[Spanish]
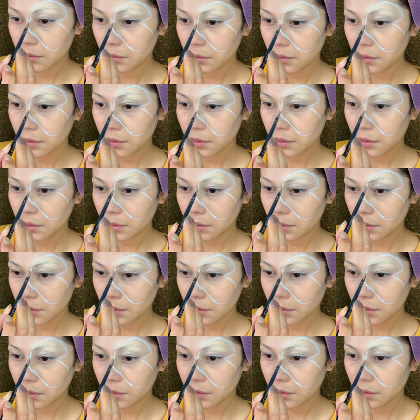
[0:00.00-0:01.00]
y
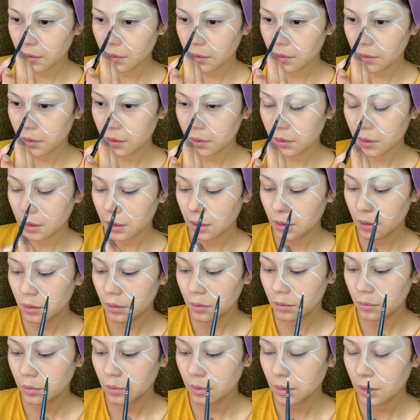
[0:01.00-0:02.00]
aquí
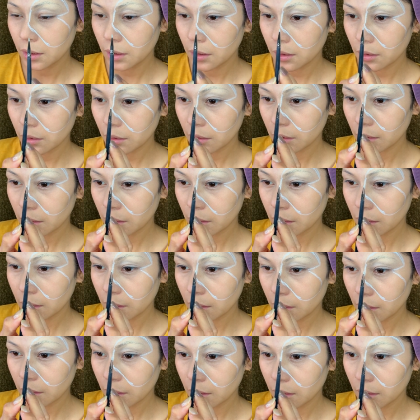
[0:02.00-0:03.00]
lo voy a,
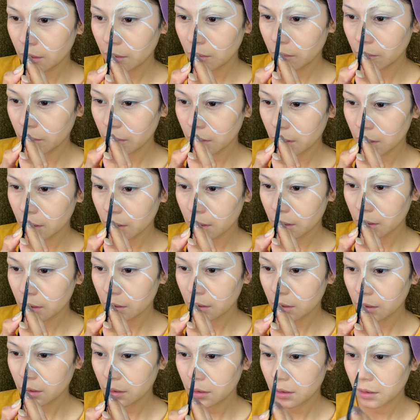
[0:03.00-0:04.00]
unir
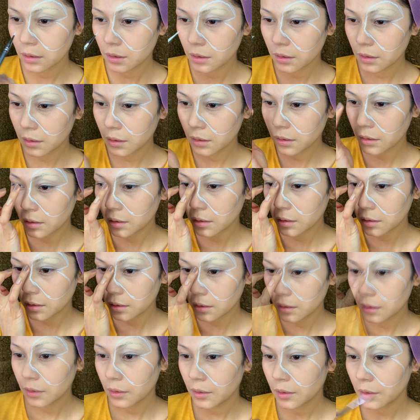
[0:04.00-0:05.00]

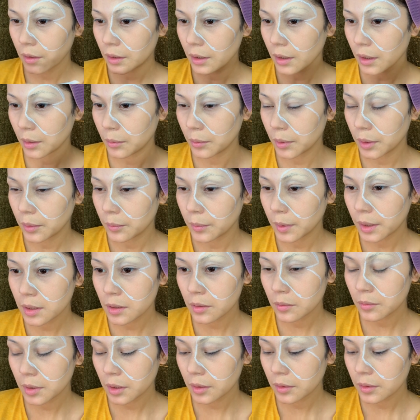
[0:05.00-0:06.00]
ok bueno más
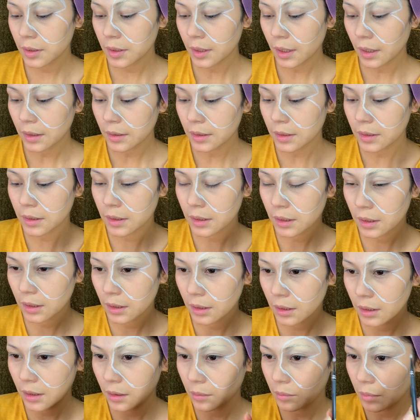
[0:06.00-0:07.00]
o menos
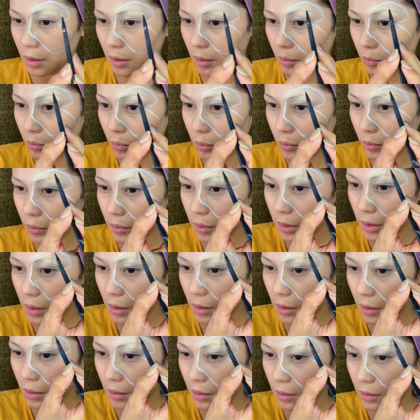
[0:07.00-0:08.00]
así la
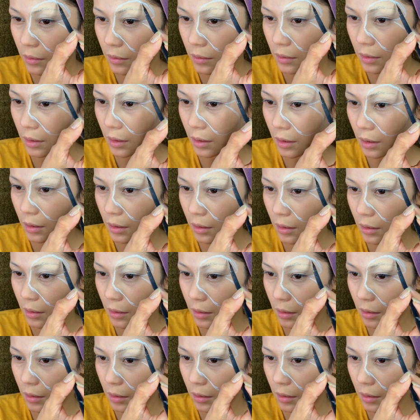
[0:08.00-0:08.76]
mariposa o sea